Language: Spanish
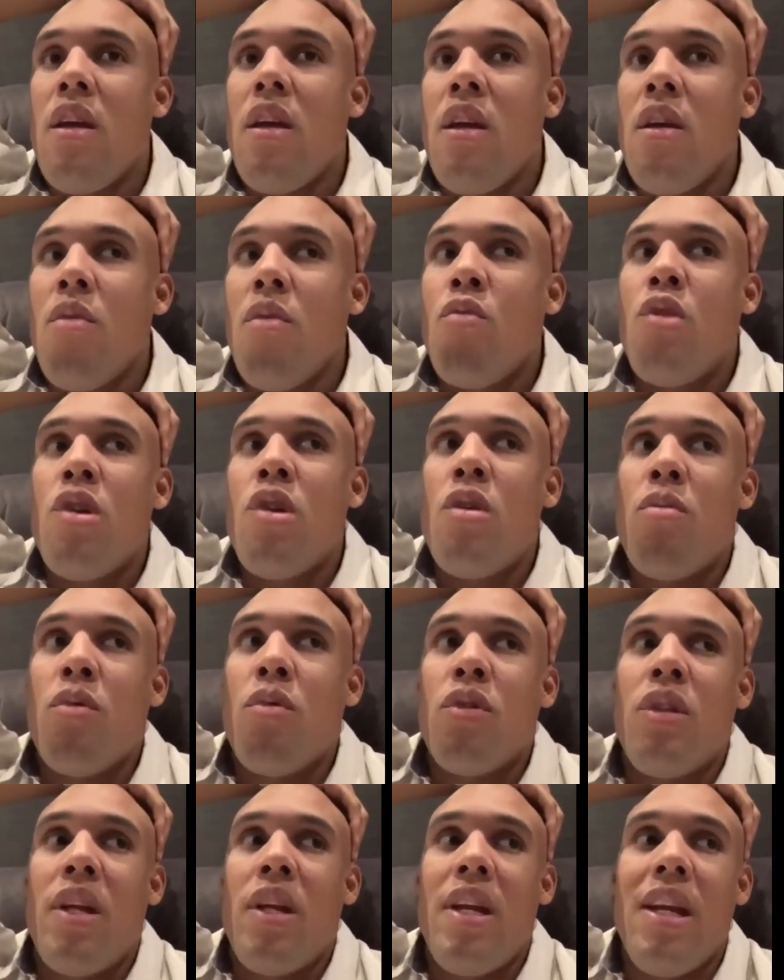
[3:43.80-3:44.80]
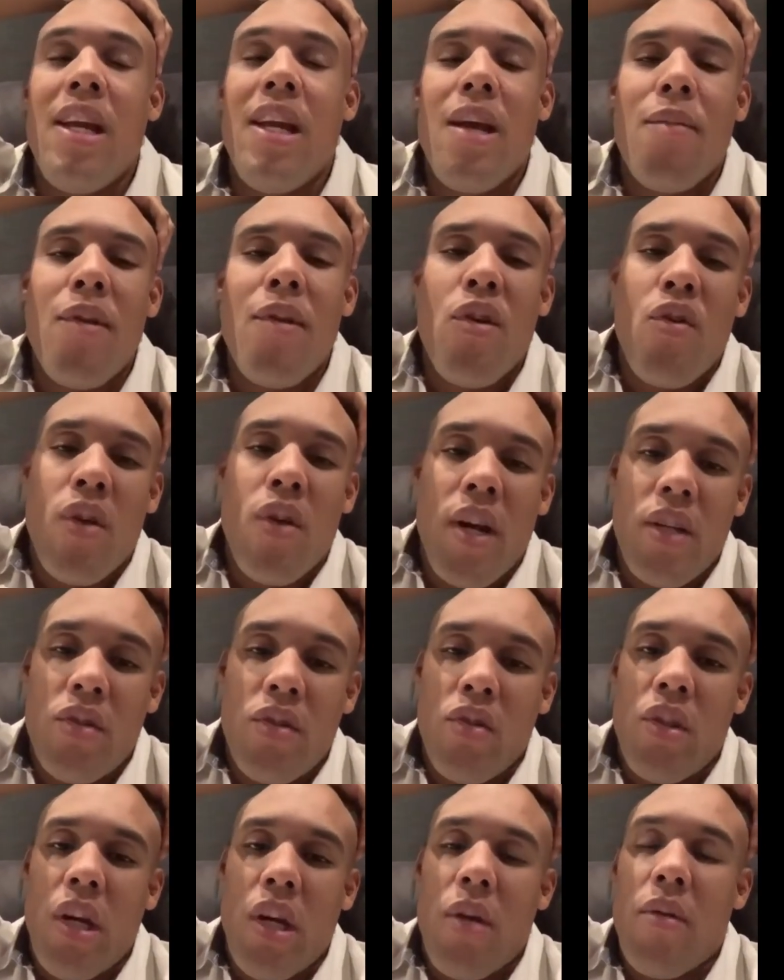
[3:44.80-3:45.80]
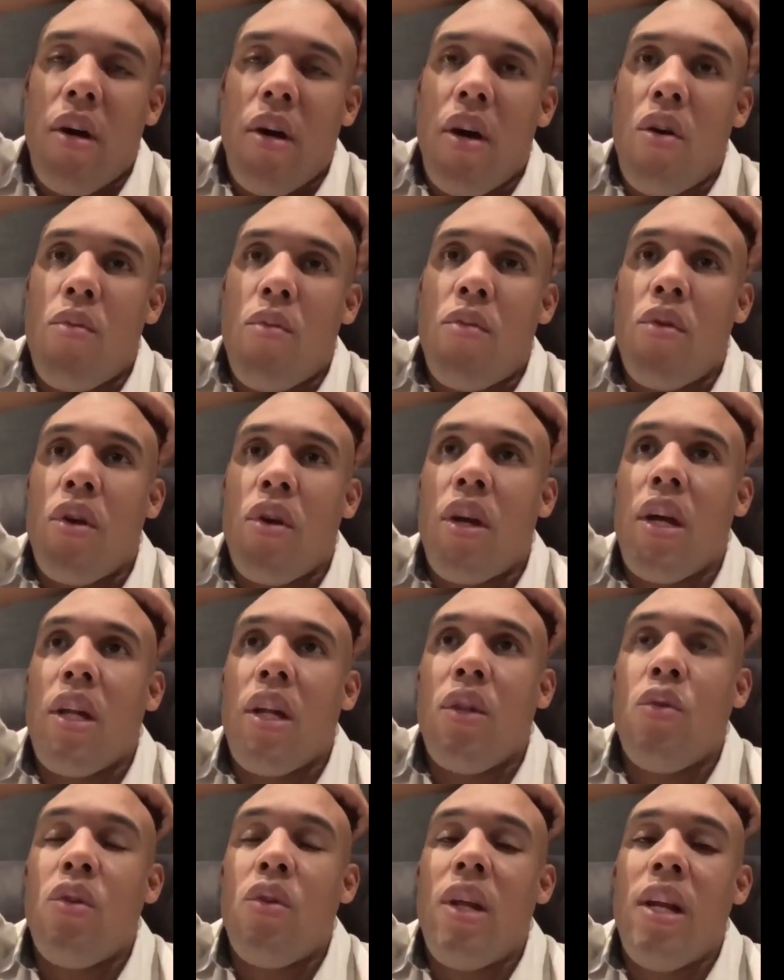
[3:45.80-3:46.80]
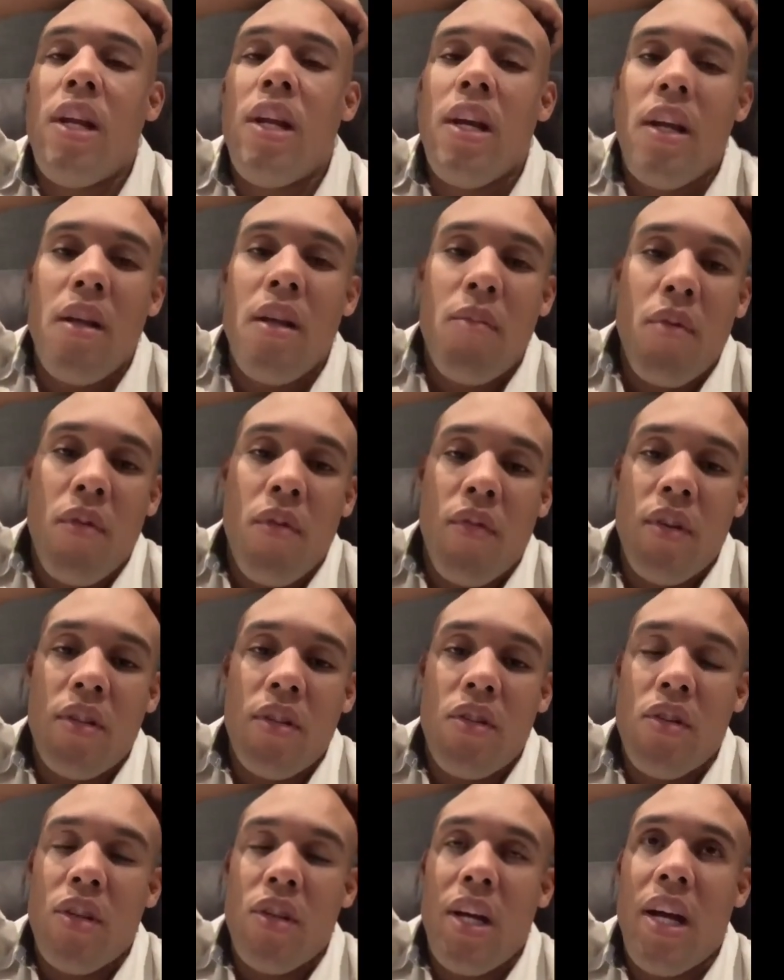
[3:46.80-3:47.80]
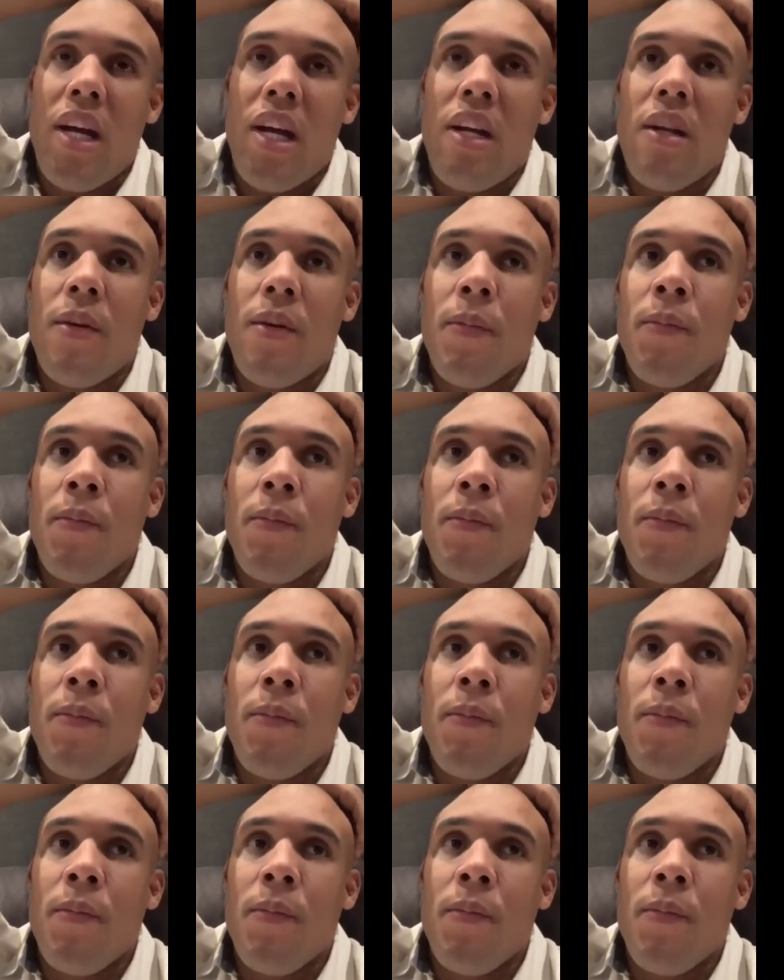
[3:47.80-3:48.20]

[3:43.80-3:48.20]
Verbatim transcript: Bueno, pues tienen que mejorar su trabajo, porque esto es una liga de profesional